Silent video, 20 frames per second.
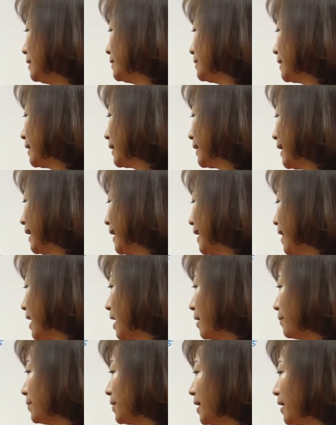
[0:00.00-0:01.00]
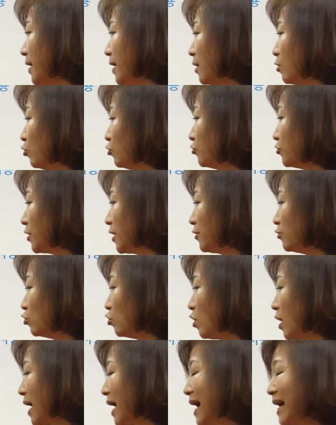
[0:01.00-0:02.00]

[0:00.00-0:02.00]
자, que lea bien el contrato